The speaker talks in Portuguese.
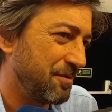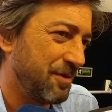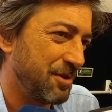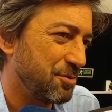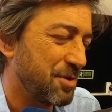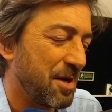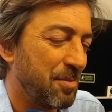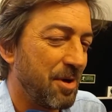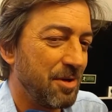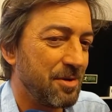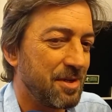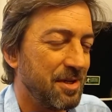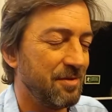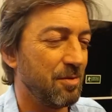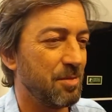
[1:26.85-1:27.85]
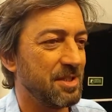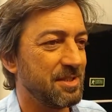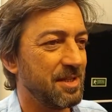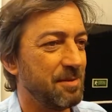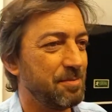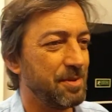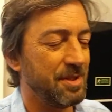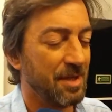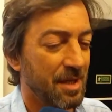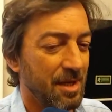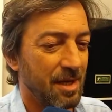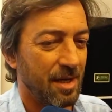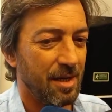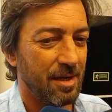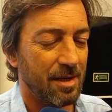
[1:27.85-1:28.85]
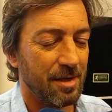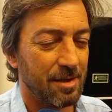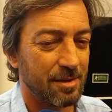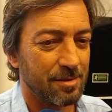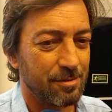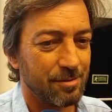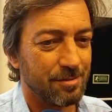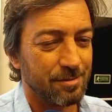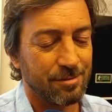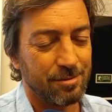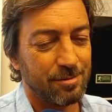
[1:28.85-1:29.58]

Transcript: que faz um trabalho incrível, mas sempre uh, com,